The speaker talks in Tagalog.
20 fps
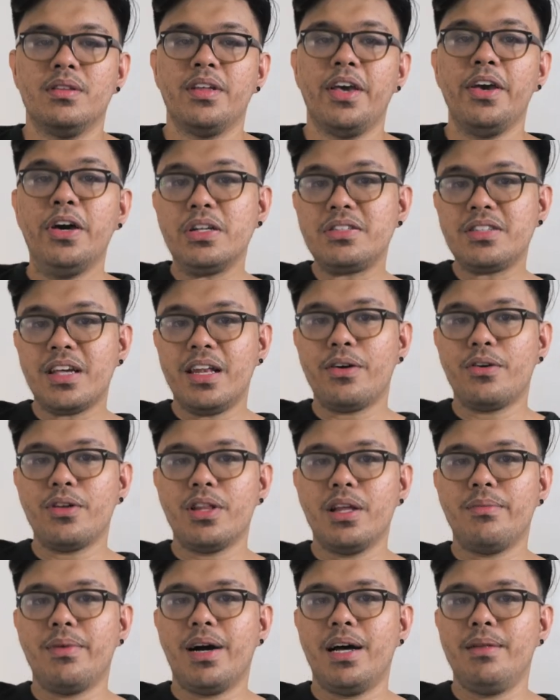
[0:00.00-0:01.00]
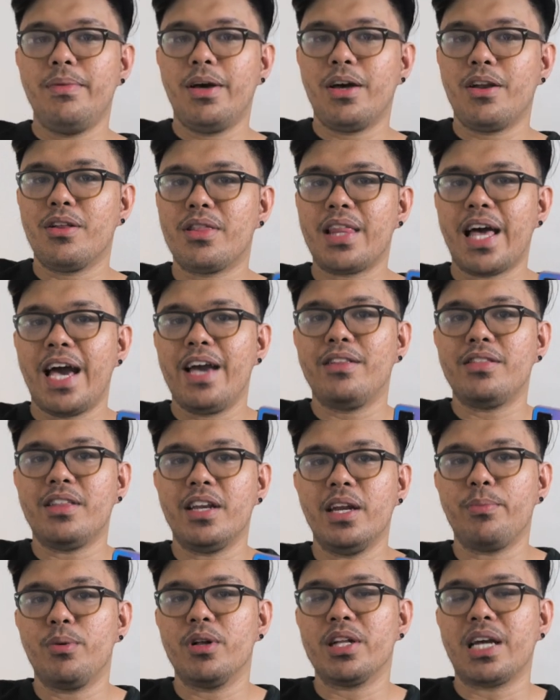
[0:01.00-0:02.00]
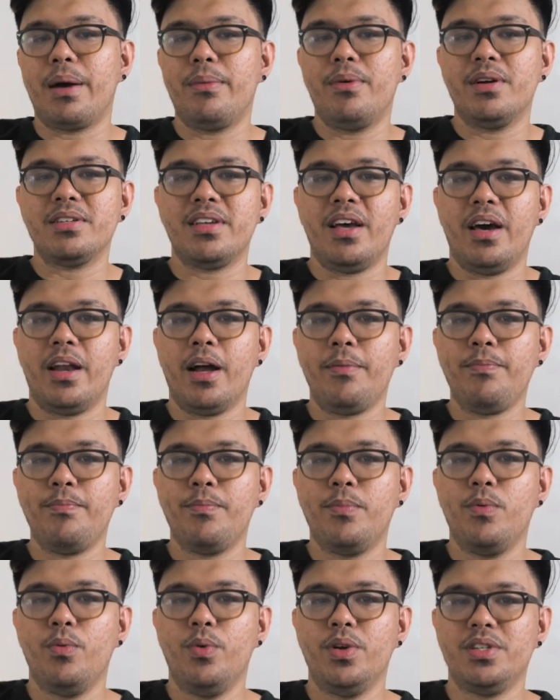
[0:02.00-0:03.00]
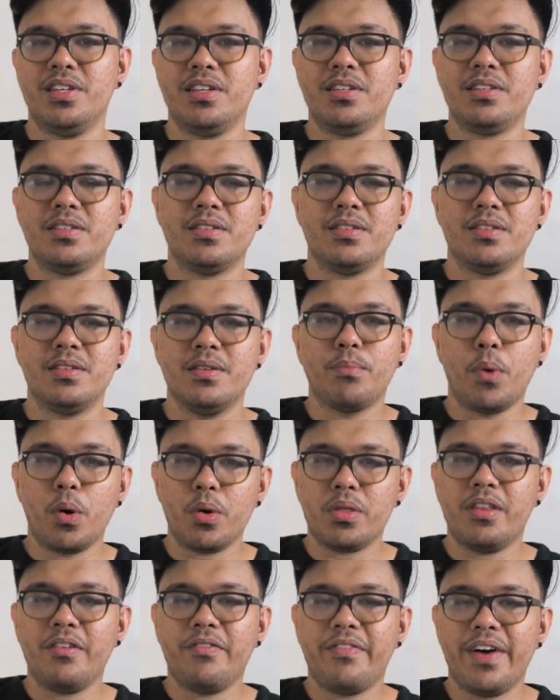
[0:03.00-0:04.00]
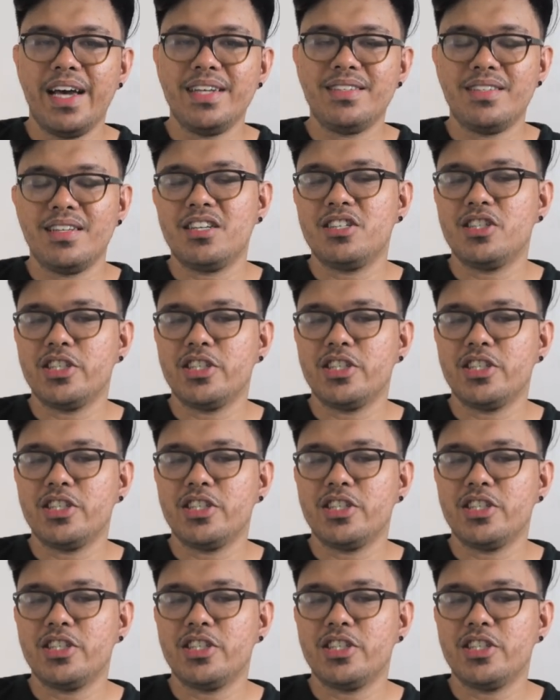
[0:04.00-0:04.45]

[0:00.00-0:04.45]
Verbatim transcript: Ngayon, sa likod naman, meron tayong triple camera setup which is both devices